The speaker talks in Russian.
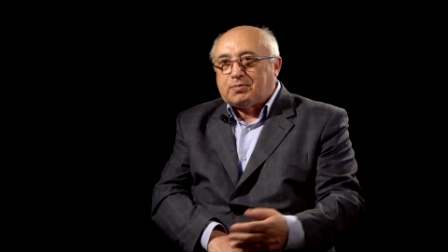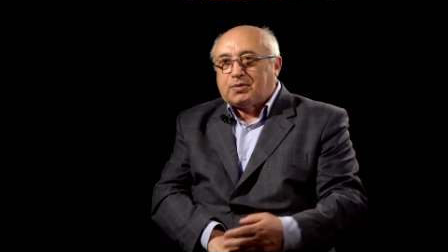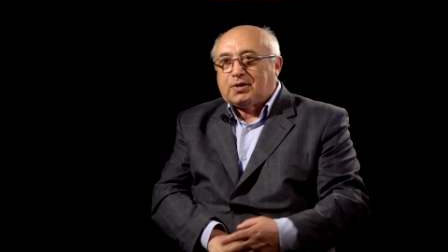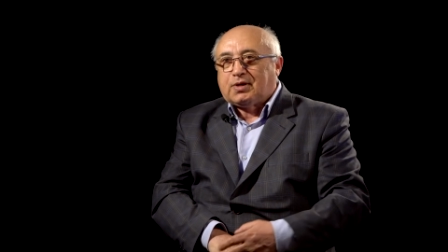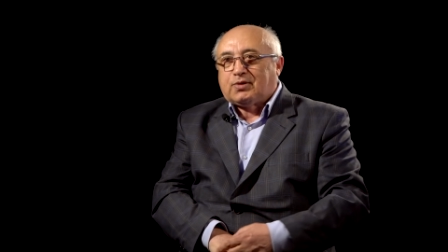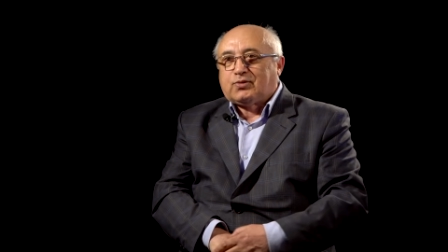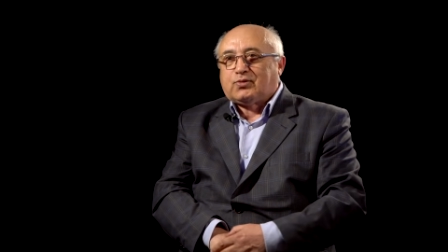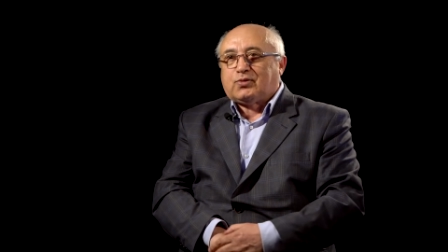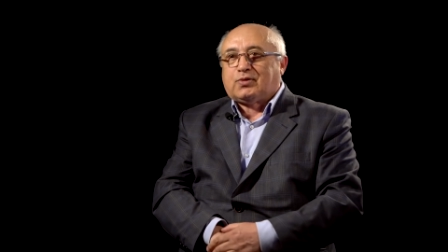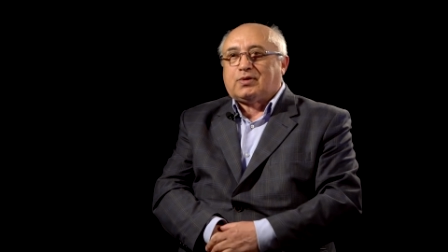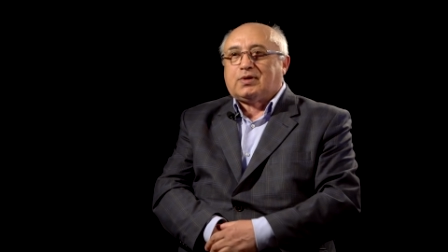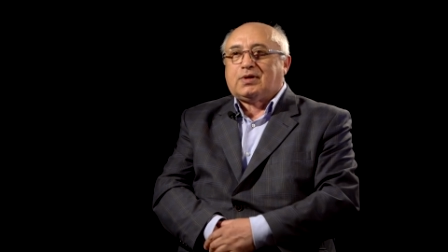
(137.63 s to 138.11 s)

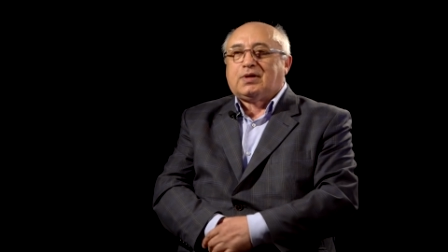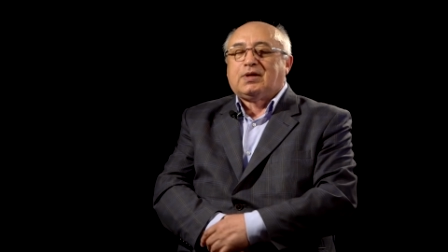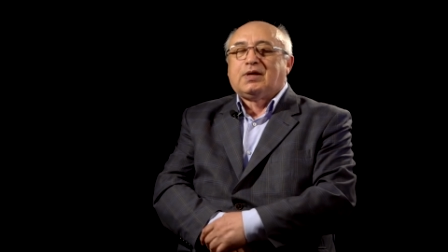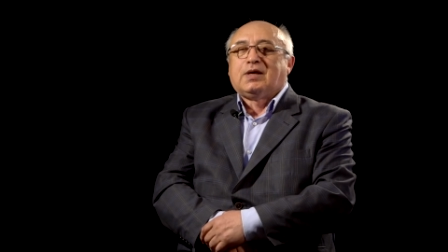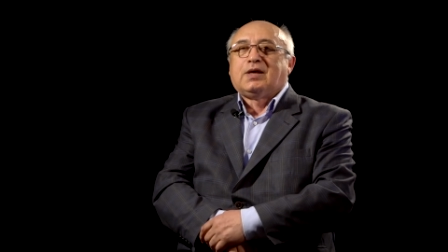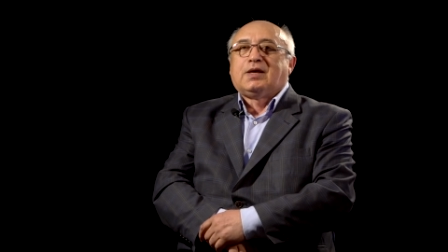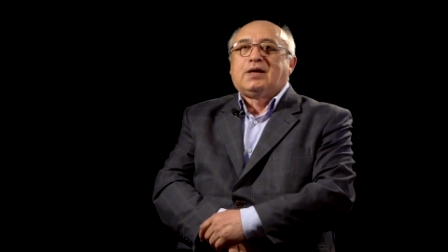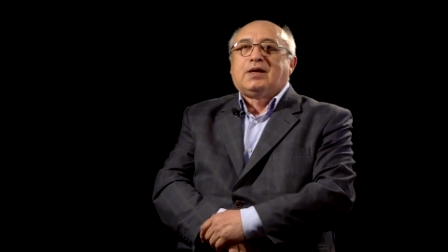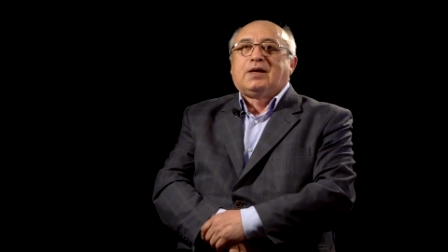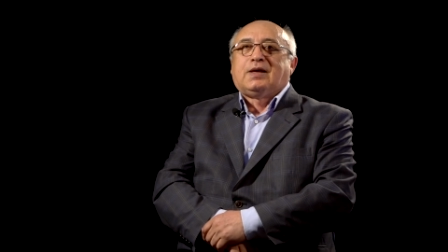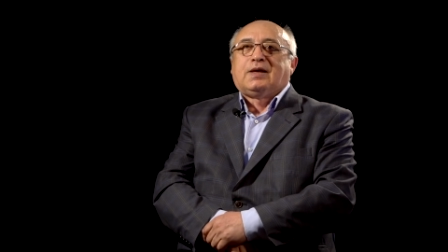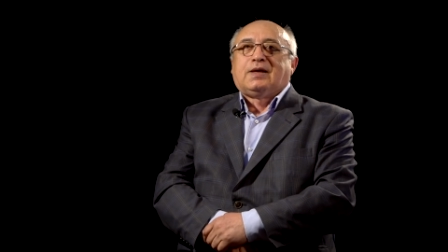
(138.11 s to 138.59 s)
который,
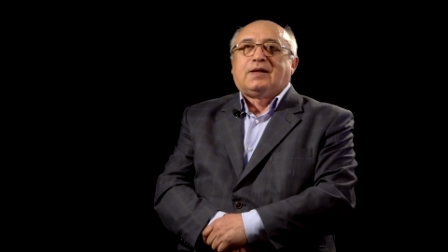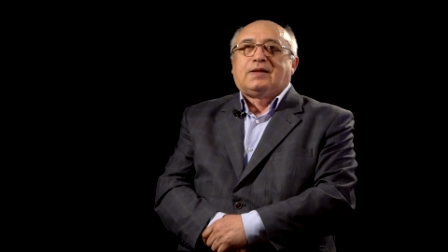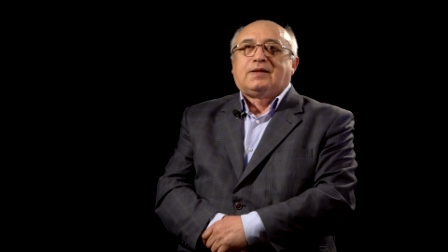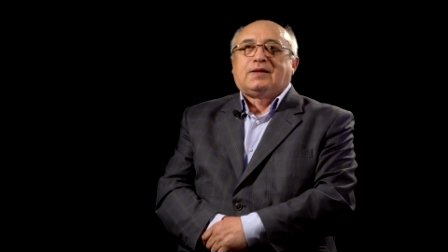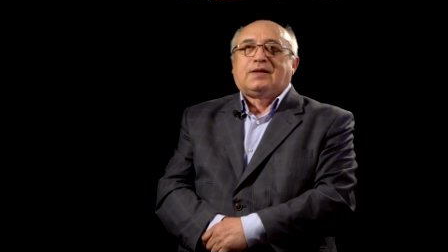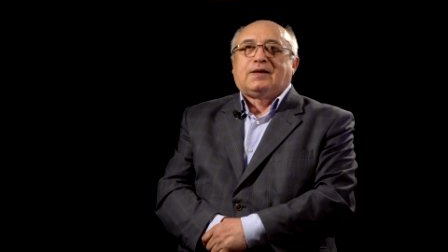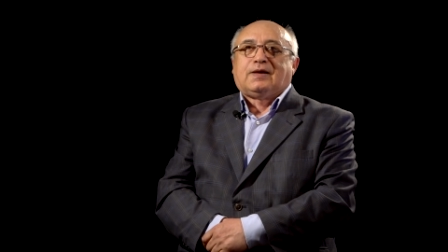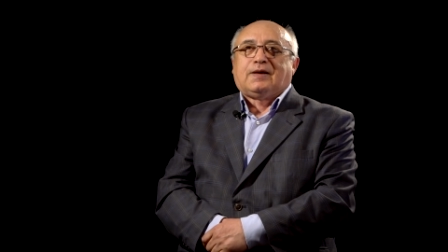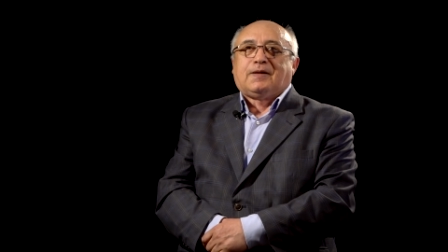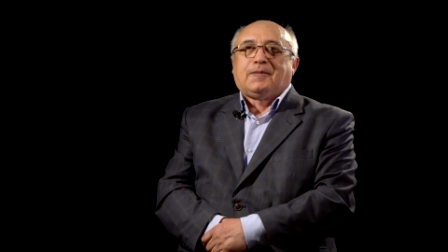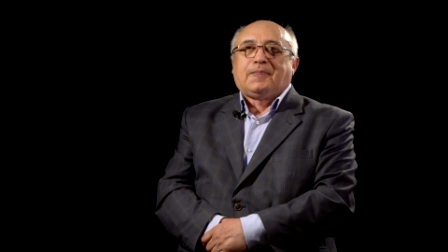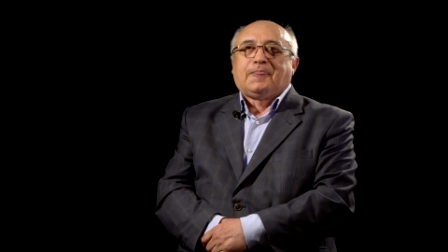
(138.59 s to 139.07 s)

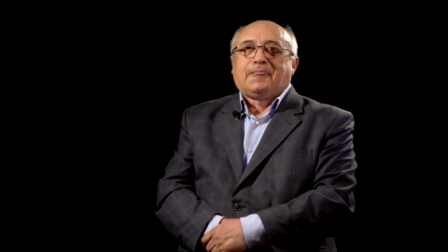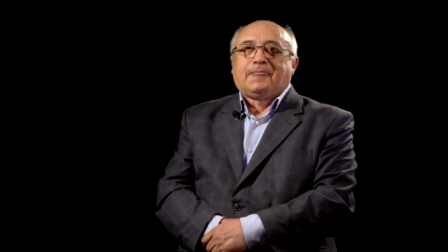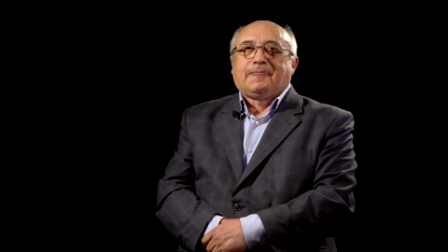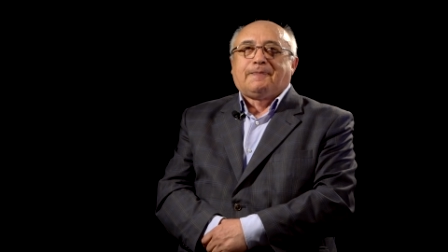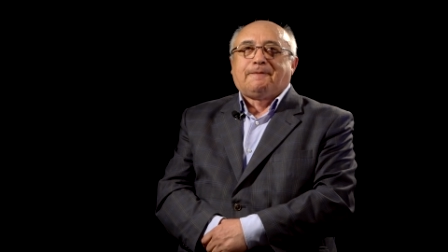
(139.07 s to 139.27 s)
да,